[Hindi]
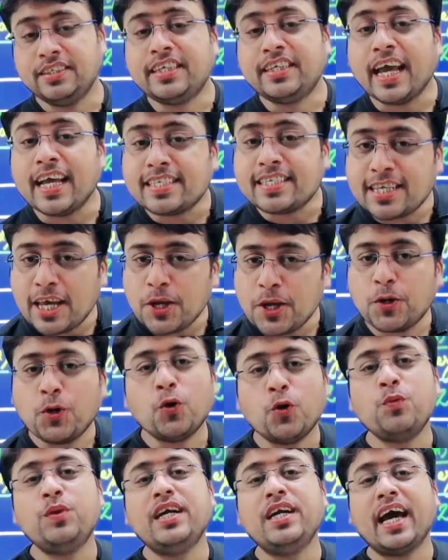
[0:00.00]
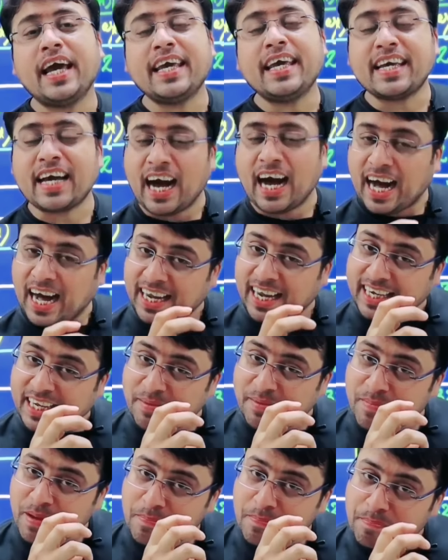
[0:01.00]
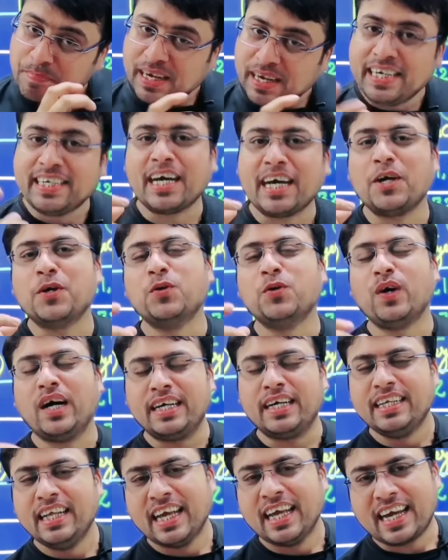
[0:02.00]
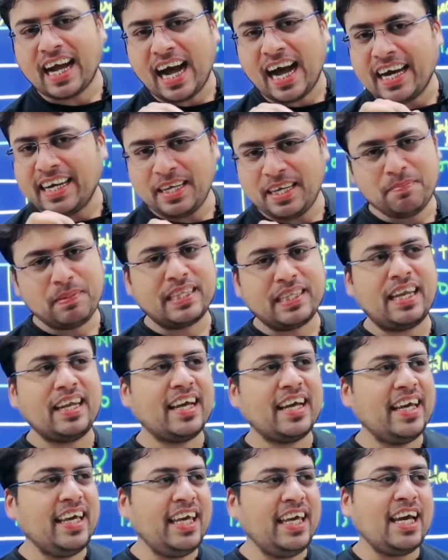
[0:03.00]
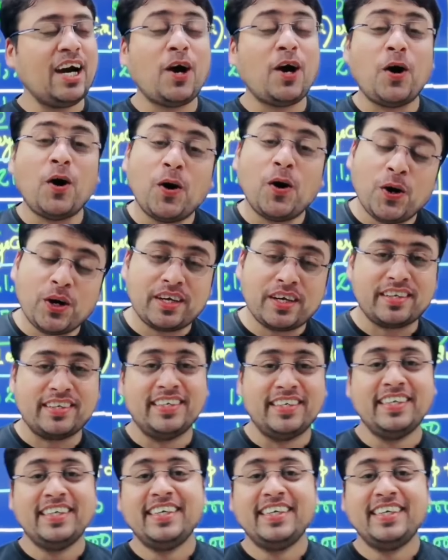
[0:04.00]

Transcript: जैसे ही कोविड आई कहानी में पलटा हुआ कहानी बदल गई और